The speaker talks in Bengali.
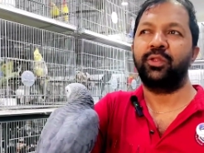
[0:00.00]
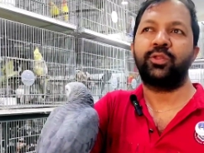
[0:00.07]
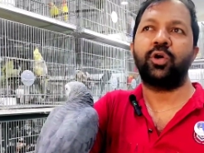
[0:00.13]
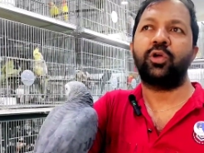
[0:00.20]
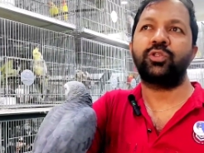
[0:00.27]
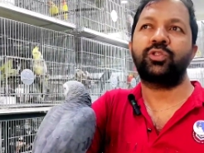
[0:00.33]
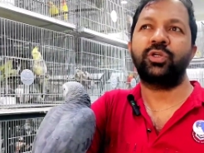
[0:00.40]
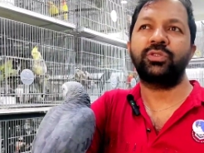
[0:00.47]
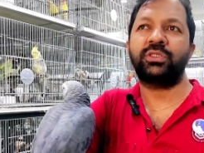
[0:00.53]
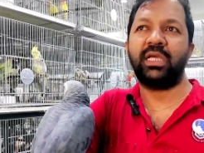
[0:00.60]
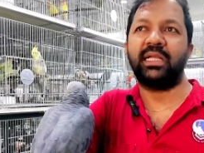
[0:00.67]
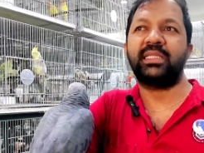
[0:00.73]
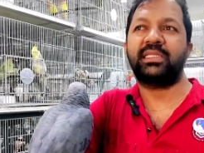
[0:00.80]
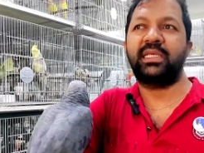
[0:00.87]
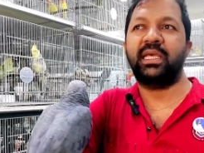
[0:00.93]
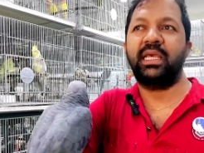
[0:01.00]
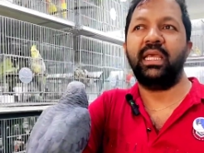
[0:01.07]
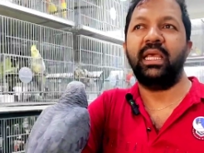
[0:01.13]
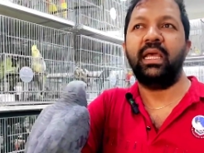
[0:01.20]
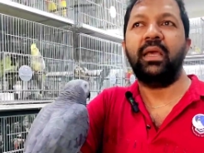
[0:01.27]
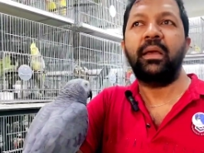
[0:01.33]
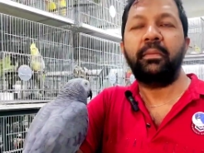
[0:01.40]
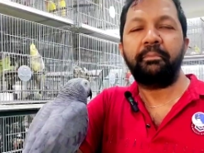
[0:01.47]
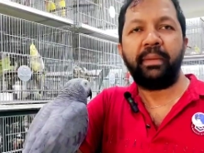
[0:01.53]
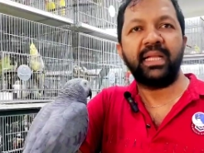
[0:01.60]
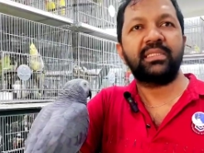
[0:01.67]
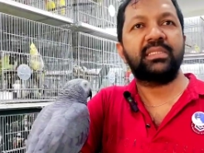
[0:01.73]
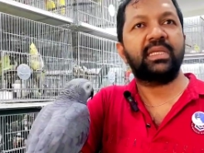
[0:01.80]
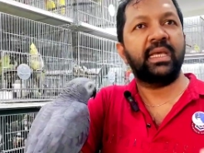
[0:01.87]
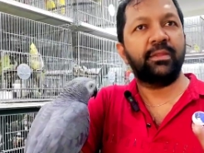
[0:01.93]
দশজন চাচ্ছে
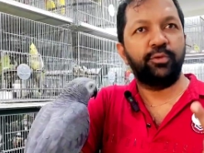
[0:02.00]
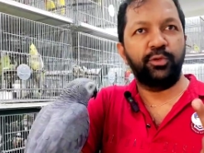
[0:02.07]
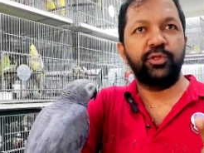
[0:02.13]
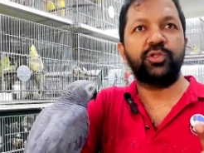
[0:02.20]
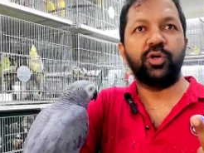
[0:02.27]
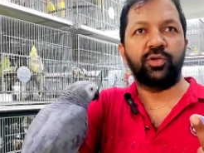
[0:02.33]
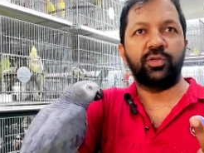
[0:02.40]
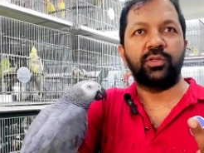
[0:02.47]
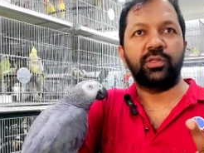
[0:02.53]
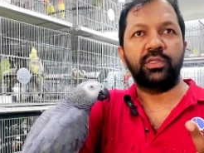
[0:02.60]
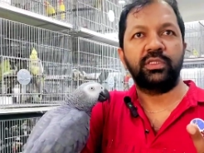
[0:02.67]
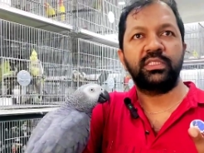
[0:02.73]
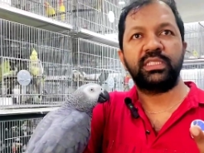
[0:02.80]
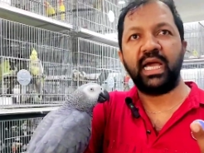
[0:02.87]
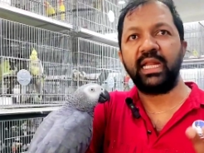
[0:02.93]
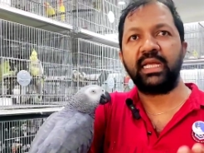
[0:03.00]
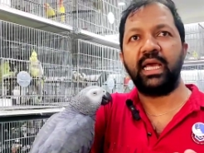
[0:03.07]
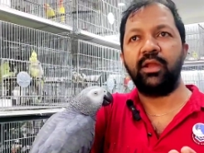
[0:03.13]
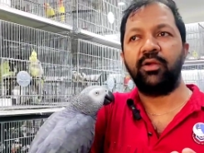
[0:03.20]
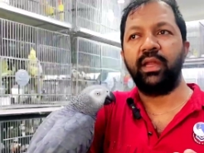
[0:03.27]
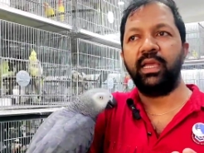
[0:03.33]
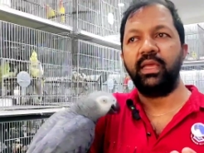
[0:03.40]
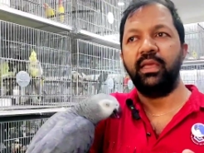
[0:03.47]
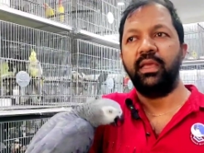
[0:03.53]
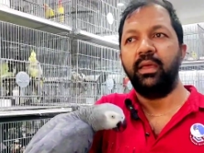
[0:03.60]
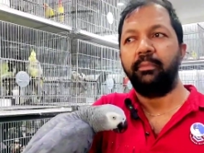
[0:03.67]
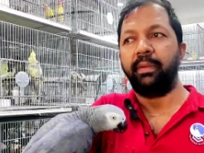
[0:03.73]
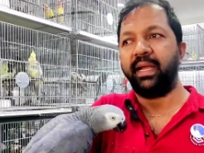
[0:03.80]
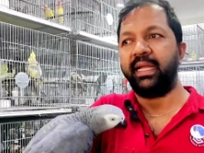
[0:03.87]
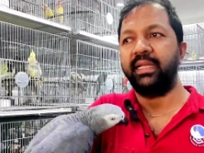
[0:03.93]
পাচ্ছে দুইজন যার কারণে
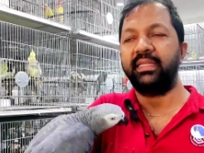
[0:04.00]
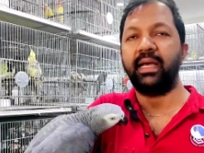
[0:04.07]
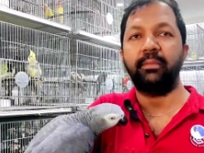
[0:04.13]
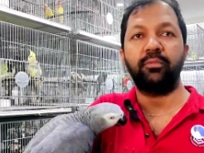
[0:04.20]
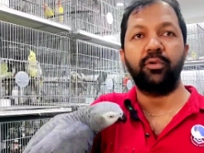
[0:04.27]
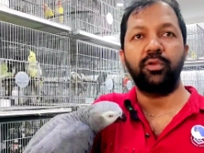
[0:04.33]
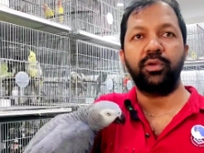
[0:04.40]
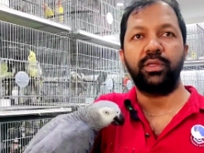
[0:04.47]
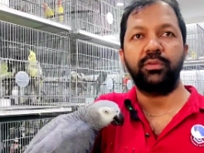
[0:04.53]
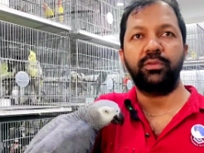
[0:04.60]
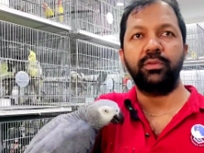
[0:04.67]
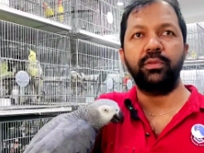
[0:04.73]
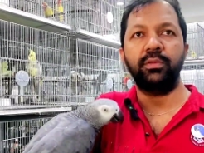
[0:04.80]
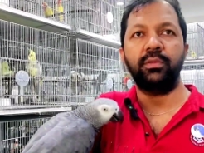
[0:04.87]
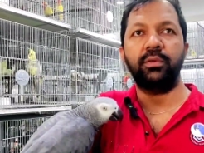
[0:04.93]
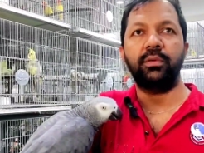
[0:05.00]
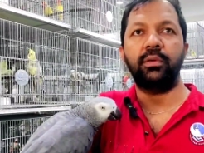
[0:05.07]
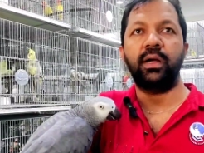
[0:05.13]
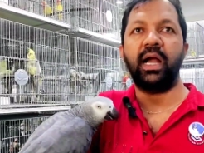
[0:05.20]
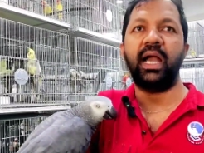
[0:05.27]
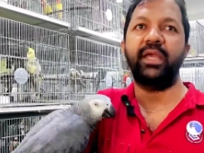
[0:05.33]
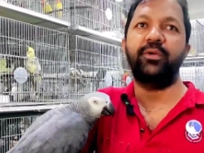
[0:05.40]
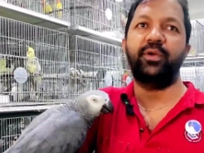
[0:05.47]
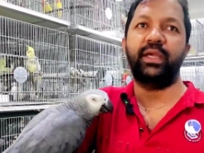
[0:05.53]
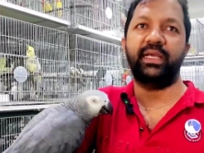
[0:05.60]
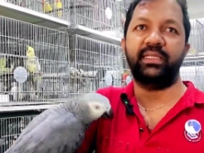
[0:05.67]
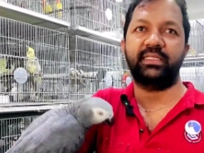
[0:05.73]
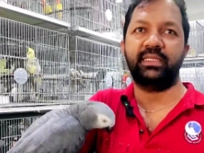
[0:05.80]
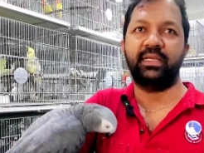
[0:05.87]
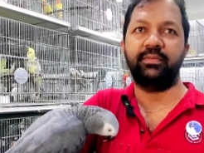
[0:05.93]
পাখির দামগুলো কিন্তু হাই হয়ে
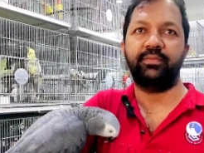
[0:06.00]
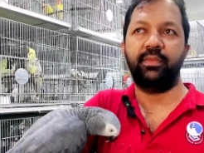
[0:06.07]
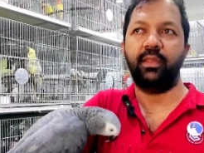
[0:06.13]
গেছে